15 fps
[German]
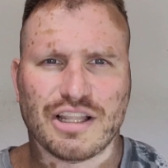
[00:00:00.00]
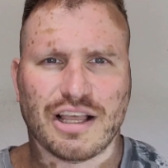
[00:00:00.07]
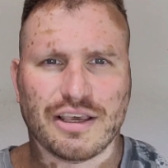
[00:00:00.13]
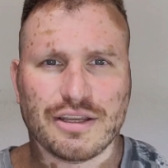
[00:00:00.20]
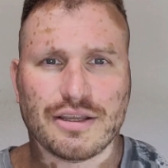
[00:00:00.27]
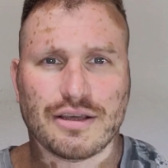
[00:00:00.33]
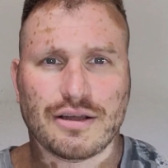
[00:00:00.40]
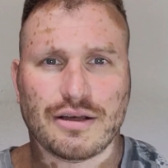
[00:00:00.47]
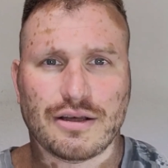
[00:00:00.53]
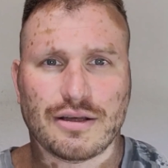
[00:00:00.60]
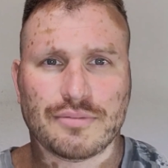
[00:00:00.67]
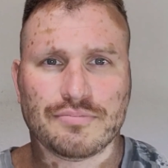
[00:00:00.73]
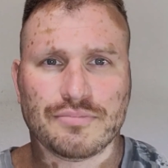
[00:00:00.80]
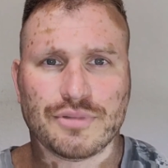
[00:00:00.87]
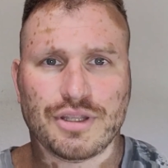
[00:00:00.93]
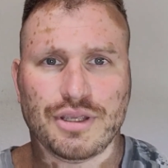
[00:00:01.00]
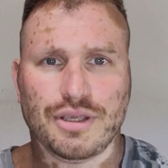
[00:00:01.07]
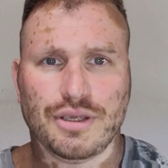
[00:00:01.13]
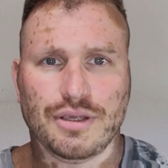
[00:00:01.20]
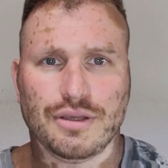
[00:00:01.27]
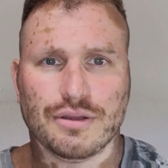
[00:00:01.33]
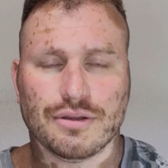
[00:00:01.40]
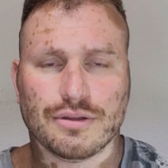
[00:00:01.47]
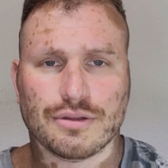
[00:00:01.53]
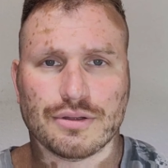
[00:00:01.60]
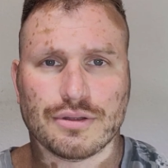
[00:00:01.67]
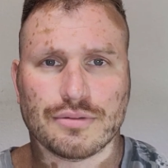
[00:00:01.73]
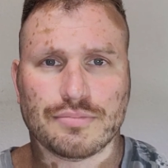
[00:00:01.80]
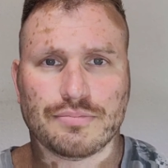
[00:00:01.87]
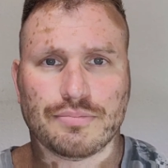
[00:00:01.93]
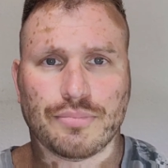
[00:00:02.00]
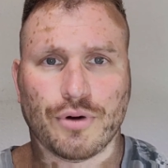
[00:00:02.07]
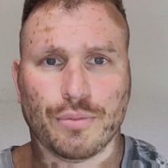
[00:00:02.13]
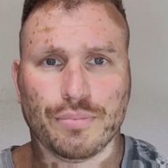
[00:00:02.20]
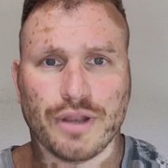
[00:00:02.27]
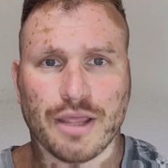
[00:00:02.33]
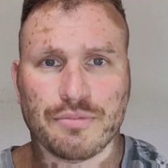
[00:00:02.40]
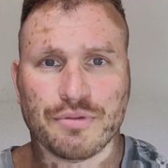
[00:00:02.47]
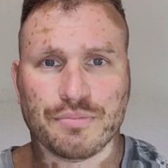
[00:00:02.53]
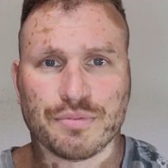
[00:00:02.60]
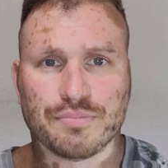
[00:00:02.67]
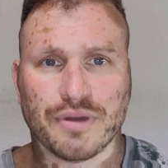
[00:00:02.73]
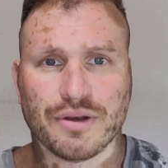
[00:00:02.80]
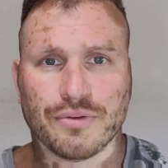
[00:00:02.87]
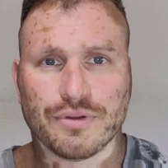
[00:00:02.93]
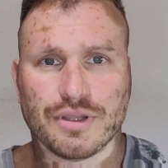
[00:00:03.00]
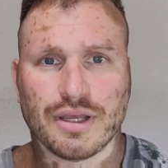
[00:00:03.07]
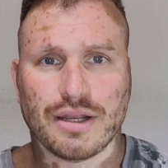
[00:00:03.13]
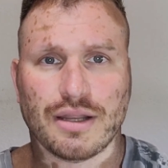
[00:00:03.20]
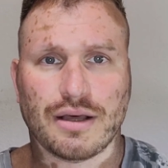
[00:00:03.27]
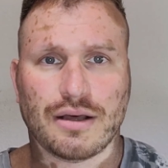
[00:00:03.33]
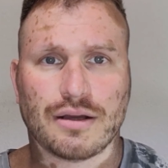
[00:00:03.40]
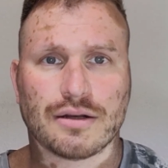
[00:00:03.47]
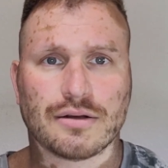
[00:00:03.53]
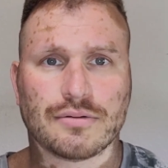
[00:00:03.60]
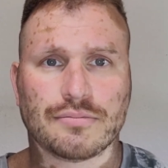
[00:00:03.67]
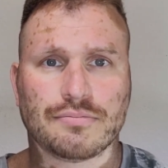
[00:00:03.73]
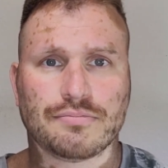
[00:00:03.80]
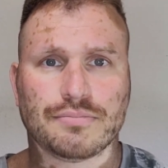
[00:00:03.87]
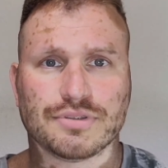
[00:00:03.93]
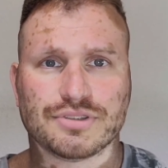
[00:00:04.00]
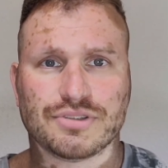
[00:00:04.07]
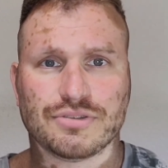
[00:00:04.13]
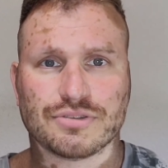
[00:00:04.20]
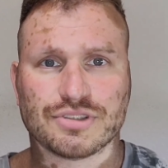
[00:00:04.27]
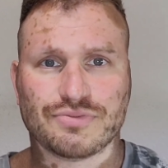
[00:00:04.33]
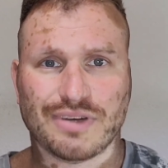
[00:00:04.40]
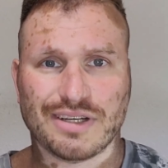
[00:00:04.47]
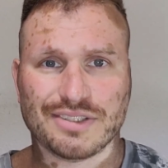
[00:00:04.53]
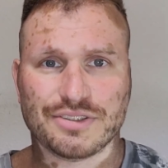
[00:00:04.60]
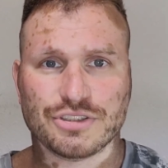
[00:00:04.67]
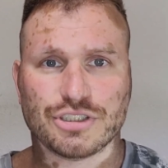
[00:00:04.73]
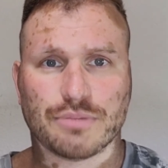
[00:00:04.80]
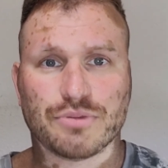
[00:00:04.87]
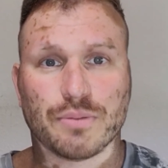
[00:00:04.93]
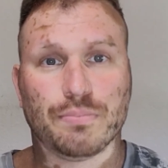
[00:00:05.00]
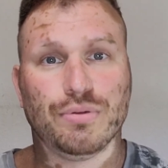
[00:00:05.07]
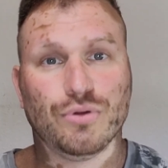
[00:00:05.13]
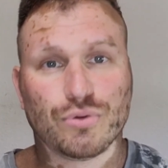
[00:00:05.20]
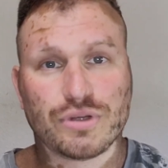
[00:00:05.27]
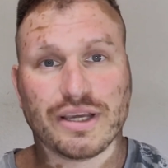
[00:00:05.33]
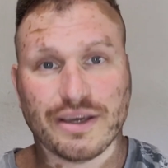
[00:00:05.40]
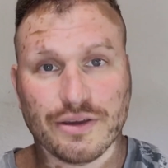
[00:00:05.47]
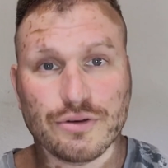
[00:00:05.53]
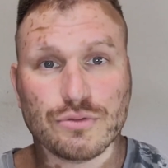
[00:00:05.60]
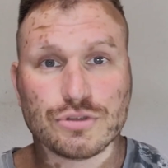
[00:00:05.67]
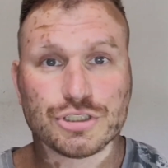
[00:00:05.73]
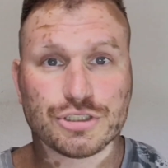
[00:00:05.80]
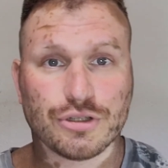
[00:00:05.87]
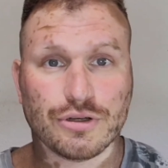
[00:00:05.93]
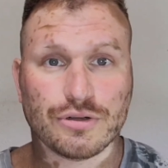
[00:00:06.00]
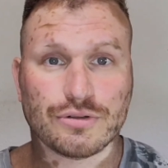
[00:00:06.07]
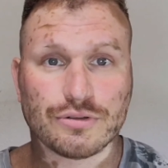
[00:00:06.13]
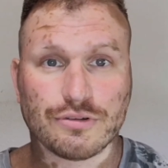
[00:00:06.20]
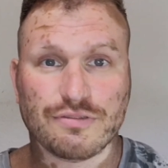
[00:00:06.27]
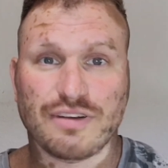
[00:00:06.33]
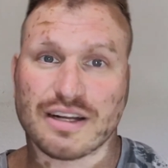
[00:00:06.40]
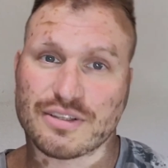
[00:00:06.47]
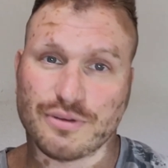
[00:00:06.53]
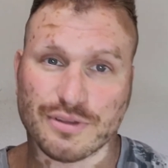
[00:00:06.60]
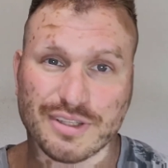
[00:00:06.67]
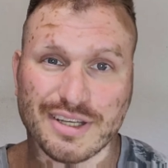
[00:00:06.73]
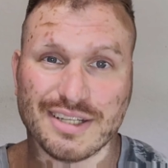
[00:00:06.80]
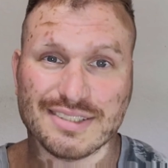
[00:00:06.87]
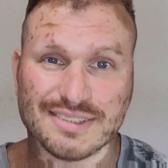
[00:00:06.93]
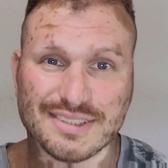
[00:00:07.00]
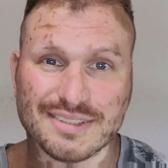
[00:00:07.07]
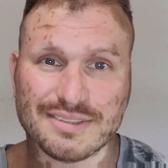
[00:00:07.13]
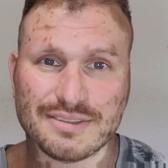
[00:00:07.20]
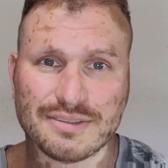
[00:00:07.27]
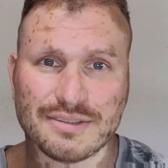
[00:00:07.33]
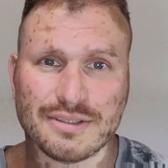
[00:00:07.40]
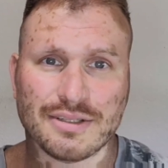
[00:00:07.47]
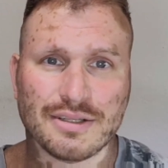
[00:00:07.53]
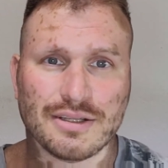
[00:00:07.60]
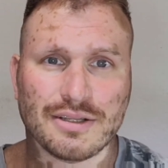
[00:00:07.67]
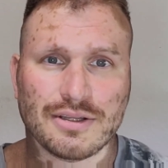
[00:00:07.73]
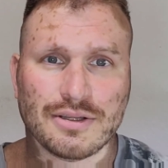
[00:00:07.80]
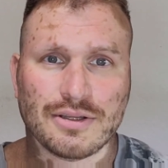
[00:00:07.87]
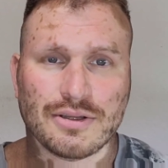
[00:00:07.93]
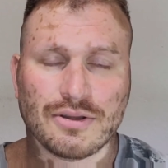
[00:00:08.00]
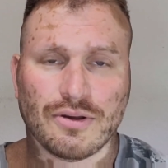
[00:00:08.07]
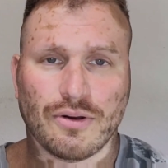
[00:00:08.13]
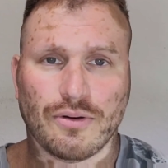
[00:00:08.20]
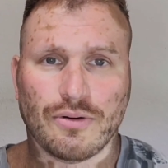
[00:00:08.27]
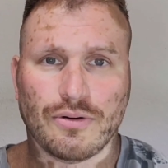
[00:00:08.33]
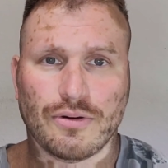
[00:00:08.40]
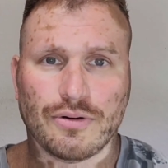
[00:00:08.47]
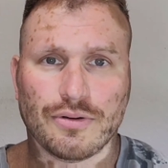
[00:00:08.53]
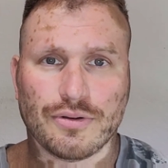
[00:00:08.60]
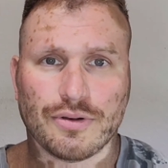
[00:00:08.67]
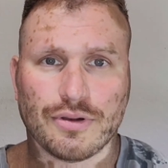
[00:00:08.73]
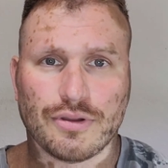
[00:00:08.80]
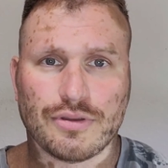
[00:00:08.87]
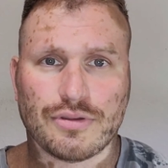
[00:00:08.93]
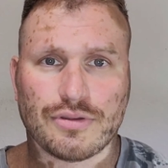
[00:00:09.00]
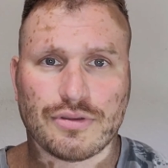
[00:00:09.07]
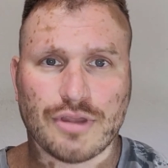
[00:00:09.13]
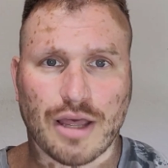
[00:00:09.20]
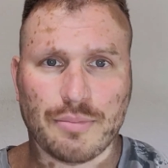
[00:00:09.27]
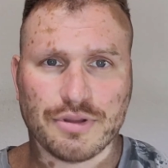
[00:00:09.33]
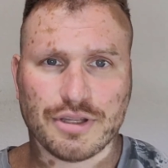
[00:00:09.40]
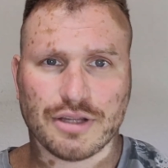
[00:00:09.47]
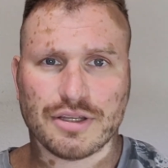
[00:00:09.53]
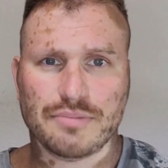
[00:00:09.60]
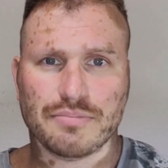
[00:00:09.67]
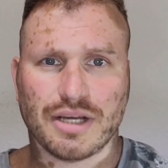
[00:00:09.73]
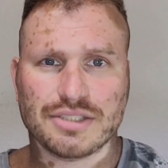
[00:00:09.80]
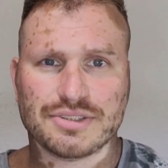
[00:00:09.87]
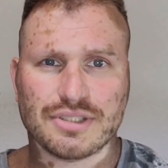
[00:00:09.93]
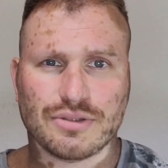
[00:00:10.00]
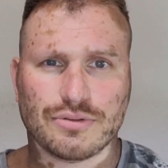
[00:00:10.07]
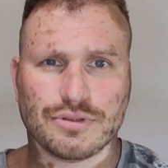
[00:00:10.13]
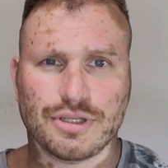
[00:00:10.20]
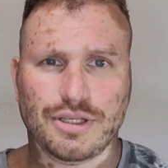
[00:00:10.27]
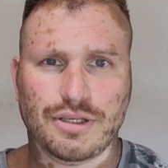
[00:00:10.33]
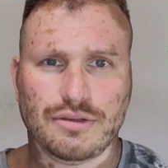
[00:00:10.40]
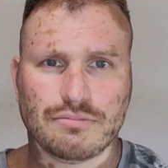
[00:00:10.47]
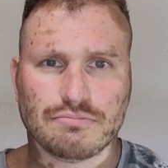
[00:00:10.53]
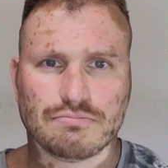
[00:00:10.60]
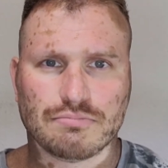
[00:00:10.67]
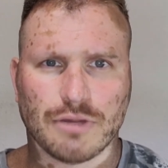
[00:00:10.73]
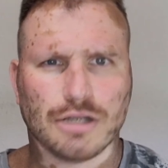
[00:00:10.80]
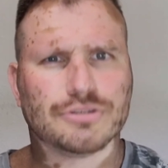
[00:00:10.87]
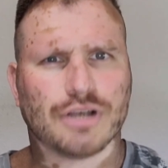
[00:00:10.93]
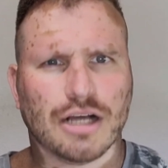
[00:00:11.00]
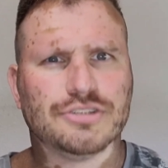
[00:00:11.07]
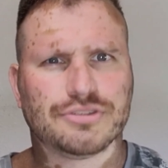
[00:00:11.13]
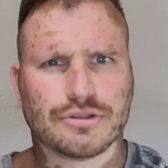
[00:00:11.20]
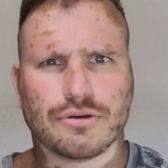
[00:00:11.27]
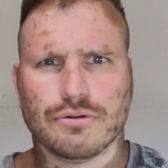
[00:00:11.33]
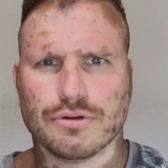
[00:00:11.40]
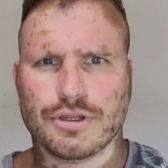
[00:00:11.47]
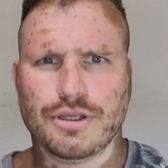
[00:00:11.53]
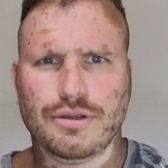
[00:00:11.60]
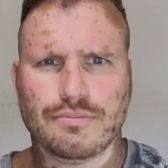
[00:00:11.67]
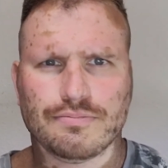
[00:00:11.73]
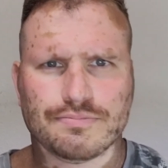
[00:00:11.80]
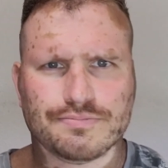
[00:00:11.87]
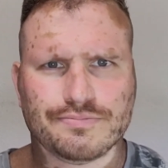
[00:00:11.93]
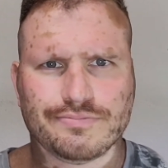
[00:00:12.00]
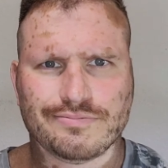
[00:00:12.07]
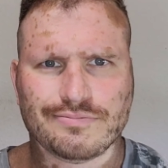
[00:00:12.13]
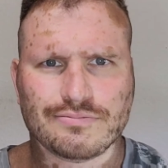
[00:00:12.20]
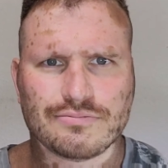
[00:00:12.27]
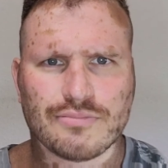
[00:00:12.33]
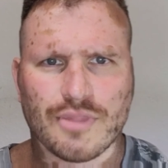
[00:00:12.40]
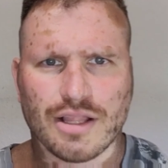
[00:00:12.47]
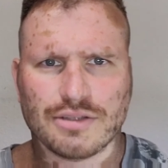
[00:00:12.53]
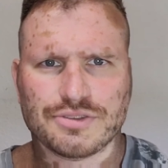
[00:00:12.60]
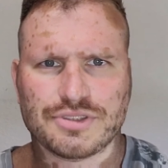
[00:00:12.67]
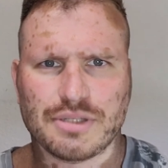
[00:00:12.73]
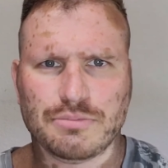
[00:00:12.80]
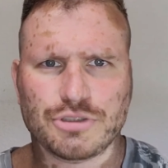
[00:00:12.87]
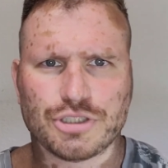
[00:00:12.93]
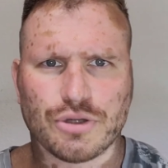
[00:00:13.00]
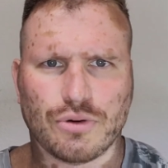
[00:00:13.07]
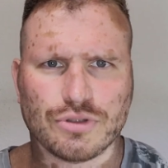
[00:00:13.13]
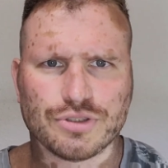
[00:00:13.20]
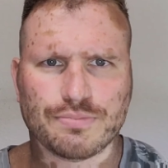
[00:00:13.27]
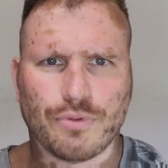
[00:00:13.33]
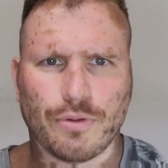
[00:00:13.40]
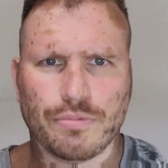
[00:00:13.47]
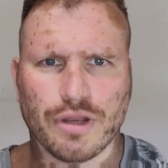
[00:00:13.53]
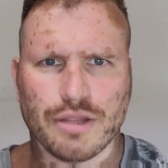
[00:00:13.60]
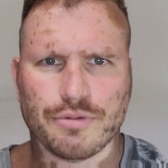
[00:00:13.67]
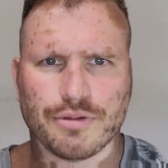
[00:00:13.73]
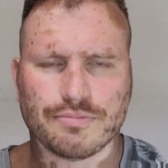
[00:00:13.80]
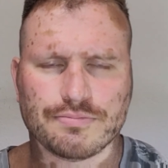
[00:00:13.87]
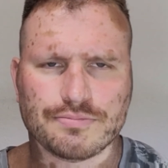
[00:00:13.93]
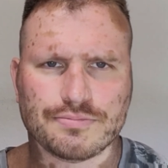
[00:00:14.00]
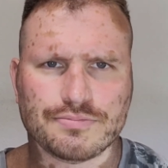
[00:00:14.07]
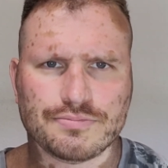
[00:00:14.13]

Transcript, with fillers: Leider haben die äh, Probleme mit meinen Unterlagen, beziehungsweise ich habe eine Blutgerinnungsstörung, Faktor 13. Und damit hat die Mainzer Uni als einzige Uni ziemlich große Probleme.